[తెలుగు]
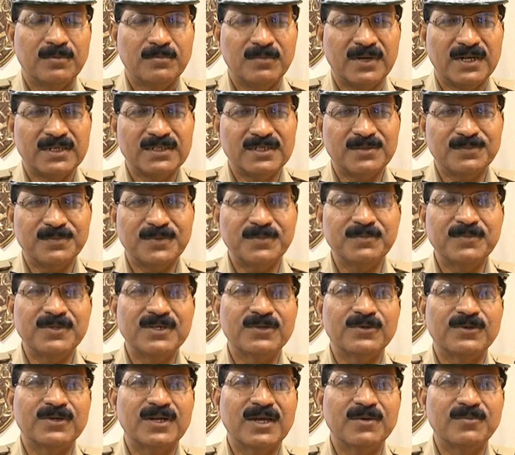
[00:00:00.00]

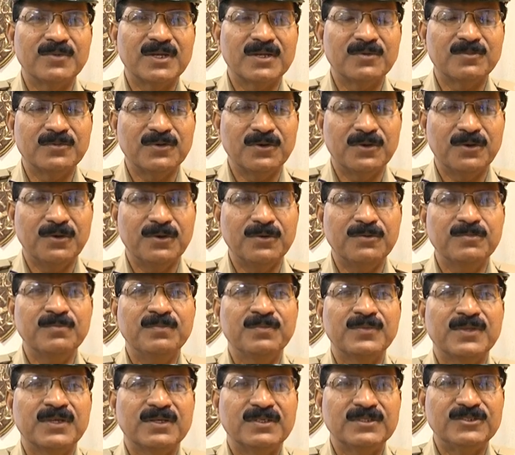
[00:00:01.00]
మంటపంని కూడా మనము
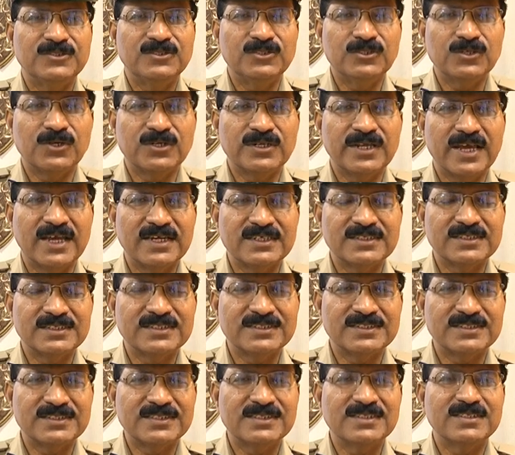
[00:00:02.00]
జియో ట్యాగ్
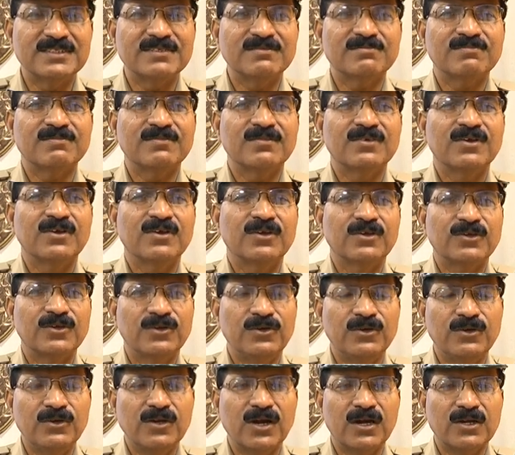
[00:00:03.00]
చేసి
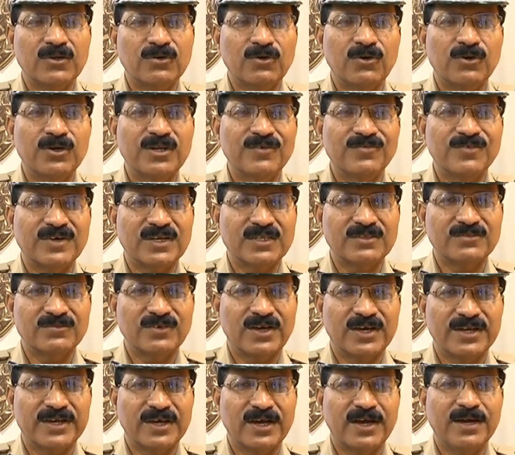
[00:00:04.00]
క్యూఆర్ కోడ్ ఇవ్వడం
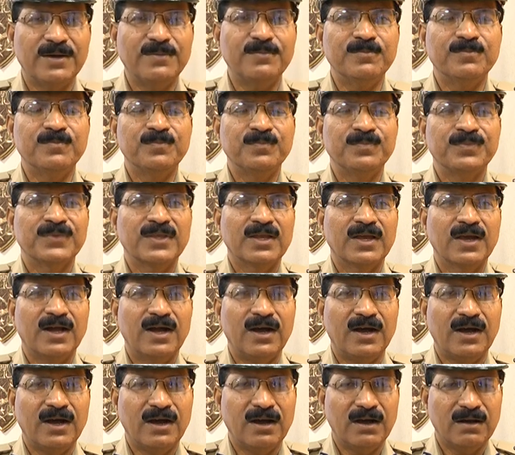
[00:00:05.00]
ద్వారా
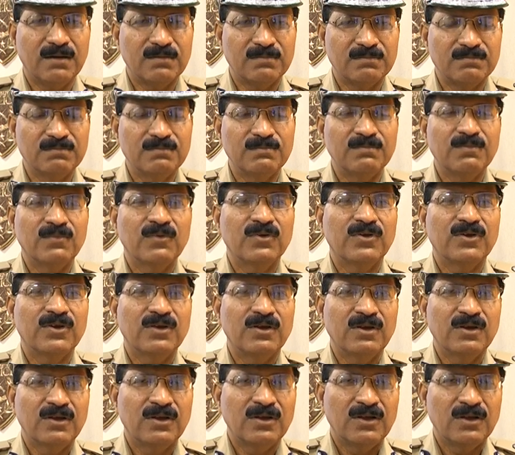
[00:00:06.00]
ఆ
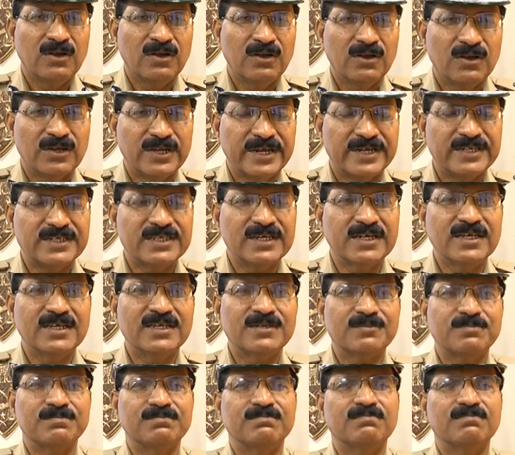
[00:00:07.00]
ఎంటైర్